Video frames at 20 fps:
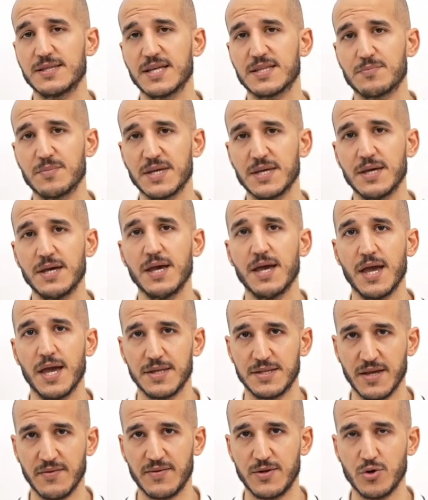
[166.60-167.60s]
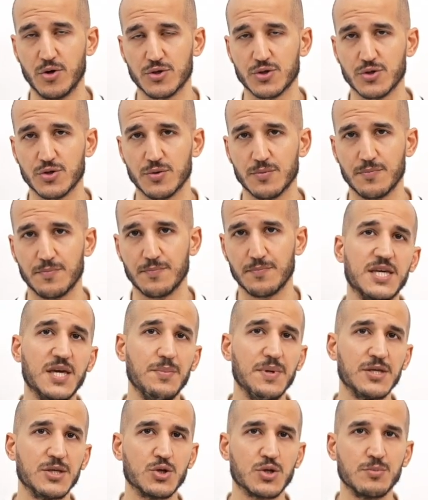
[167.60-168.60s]
elde etmeyi hedefliyor.
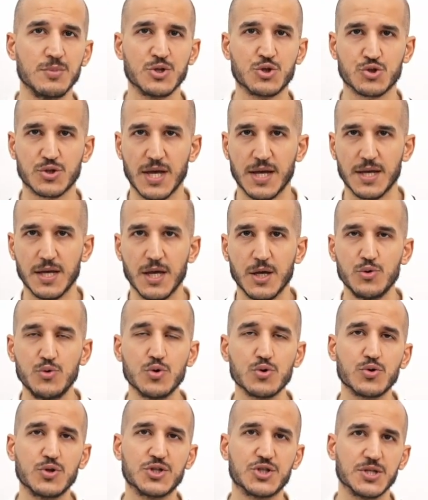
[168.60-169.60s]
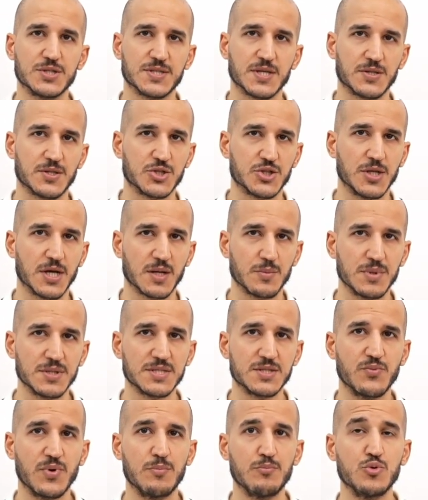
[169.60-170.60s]
2023'te yurt içi
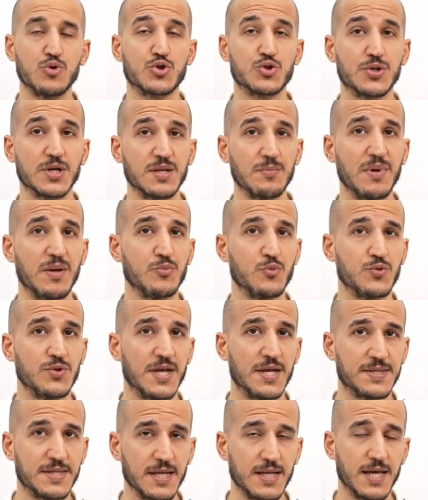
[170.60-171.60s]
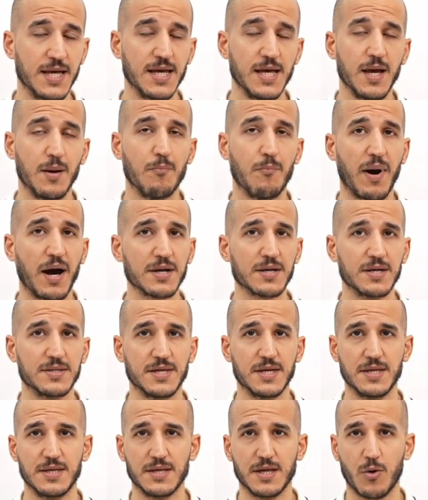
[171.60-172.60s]
satışlarımız ve müşteri memnuniyetiyle
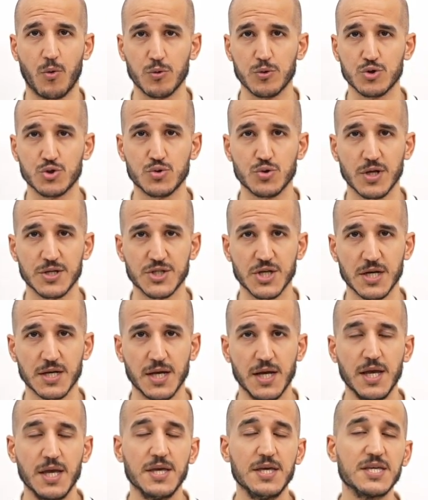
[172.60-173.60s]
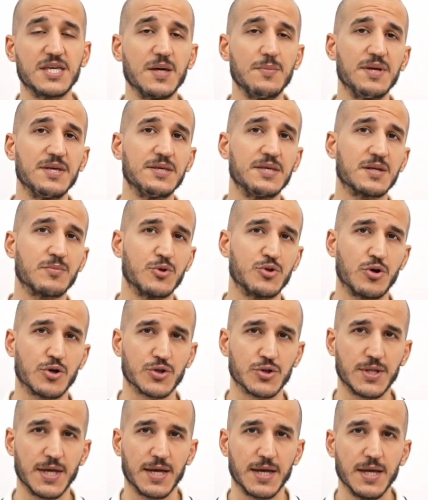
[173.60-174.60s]
marka değeri oluşturacak.
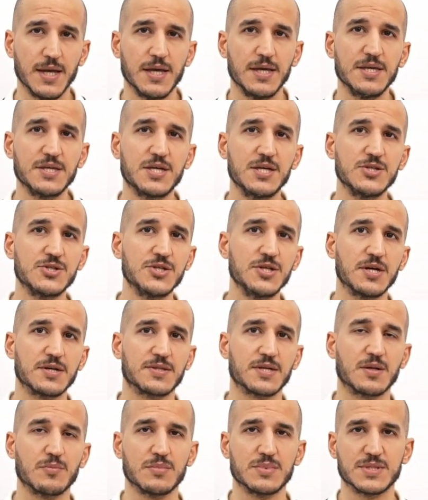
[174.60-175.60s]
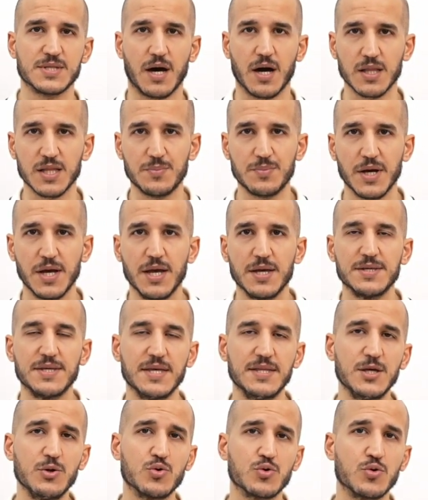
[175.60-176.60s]
2024'te ikinci yatırımımızı alıp
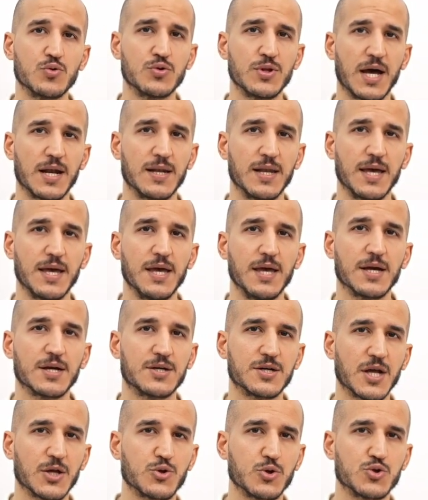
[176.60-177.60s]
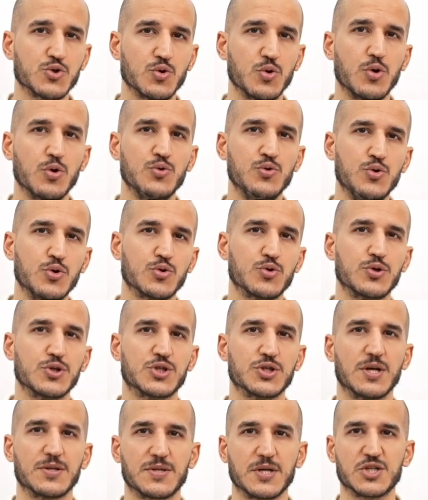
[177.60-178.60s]
yeni ürünlerle Kratos'u yurt
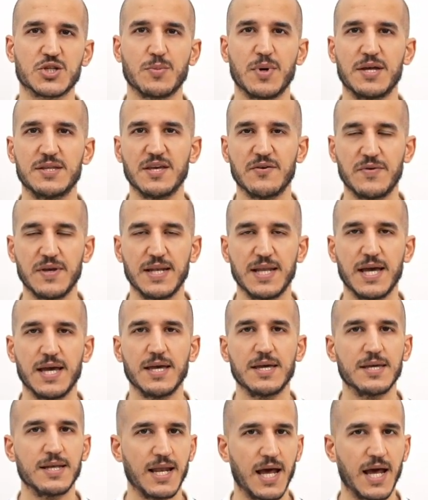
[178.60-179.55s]
dışına taşıma hedefiyle